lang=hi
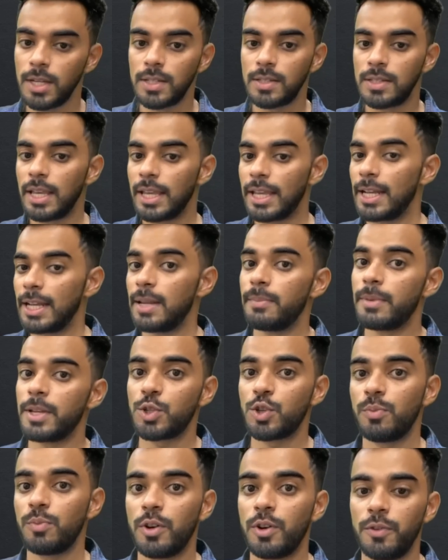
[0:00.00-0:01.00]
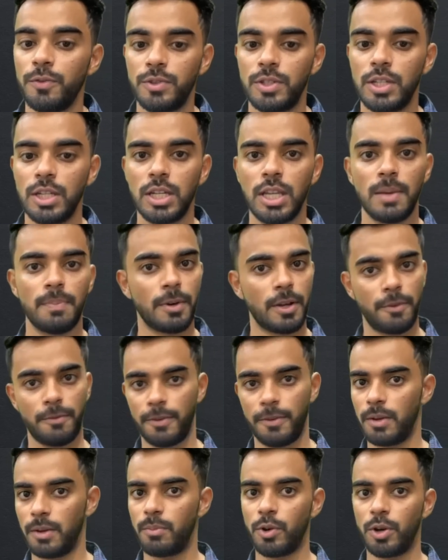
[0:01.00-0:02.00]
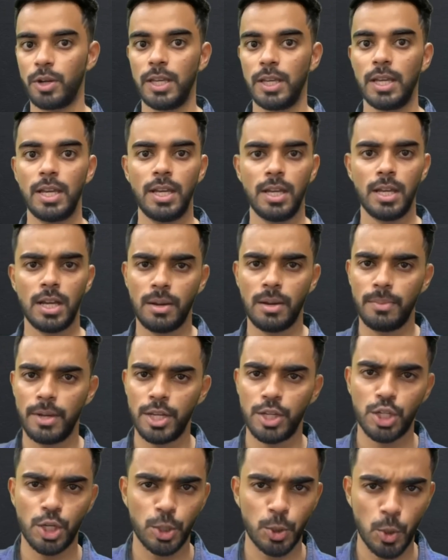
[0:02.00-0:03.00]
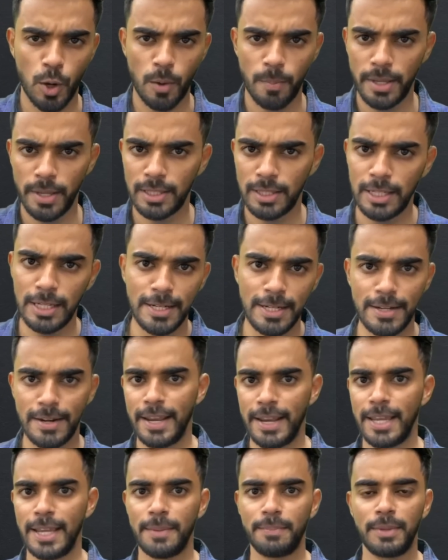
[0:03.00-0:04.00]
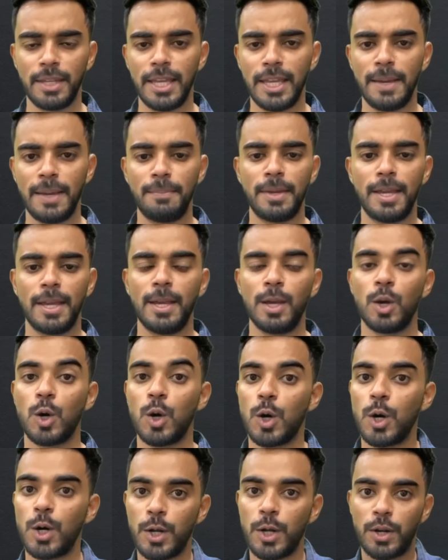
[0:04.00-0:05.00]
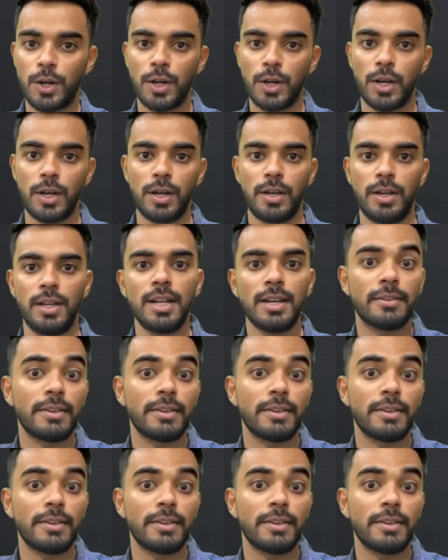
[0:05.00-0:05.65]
सेकेंड है मेजोमॉफ जिनकी परफेक्ट बॉडी है हमेशा टॉप एथलीट रहेंगे अपने गेम के और है ना